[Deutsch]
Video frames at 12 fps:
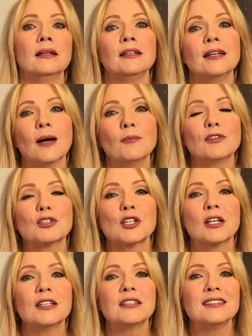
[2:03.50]
Ihr habt
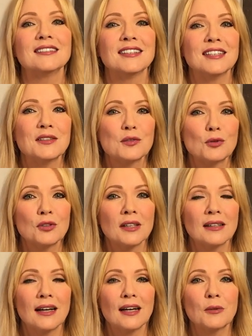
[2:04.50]
wahrscheinlich die Sehnsucht
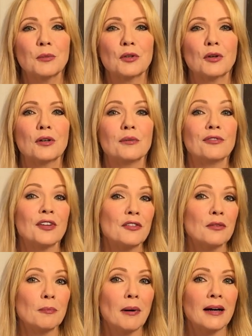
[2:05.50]
danach, mit eurem
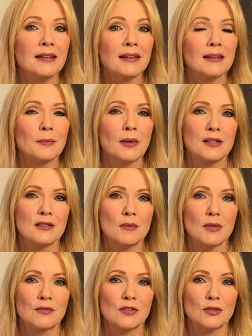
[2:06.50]
festen Partner
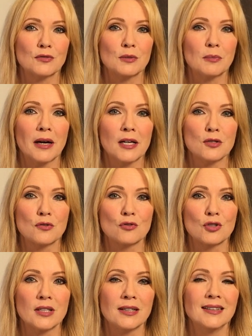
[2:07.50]
gemeinsam etwas auf die Beine zu
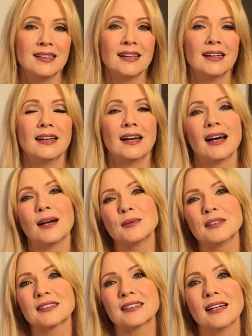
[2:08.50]
stellen, aber
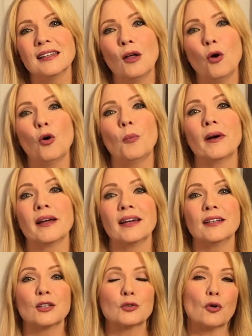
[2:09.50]
es kann auch bei
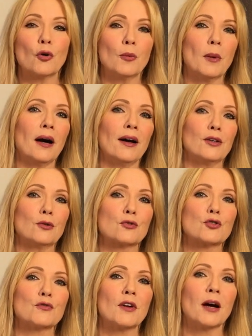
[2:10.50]
einer Träumerei
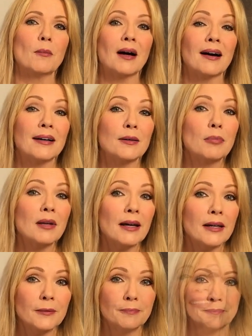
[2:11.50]
und Schwärmerei
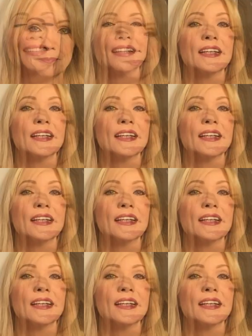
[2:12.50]
bleiben.